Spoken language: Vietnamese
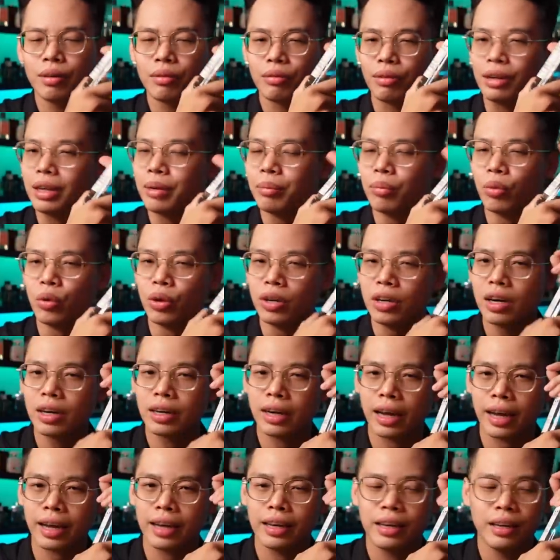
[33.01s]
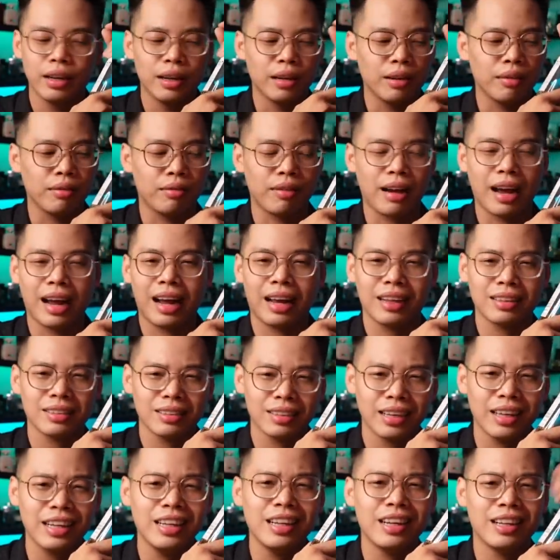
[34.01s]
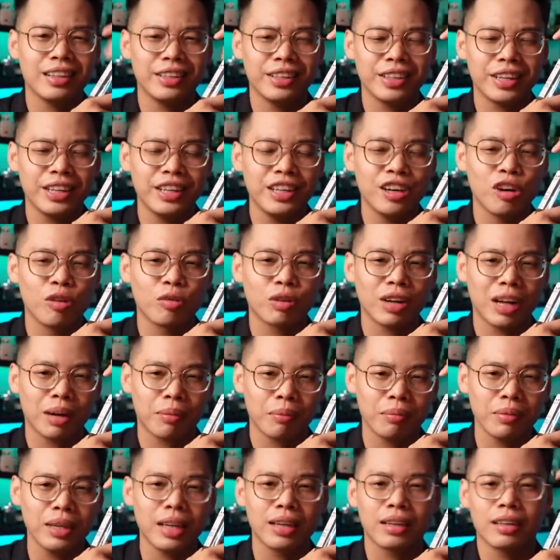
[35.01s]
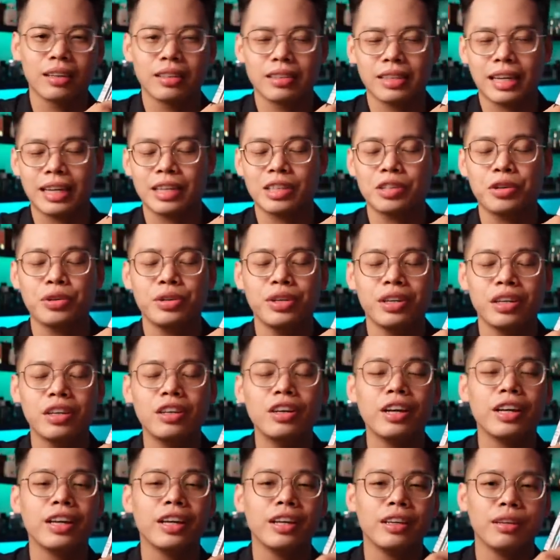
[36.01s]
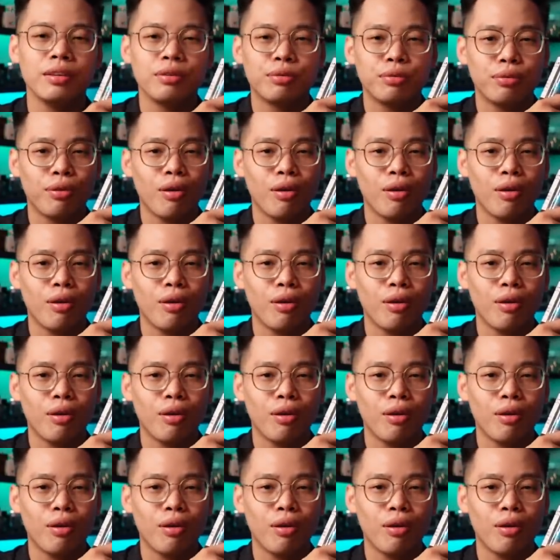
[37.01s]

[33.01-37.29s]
về mùi hương này và đây là những cái điều đặc biệt dành cho những người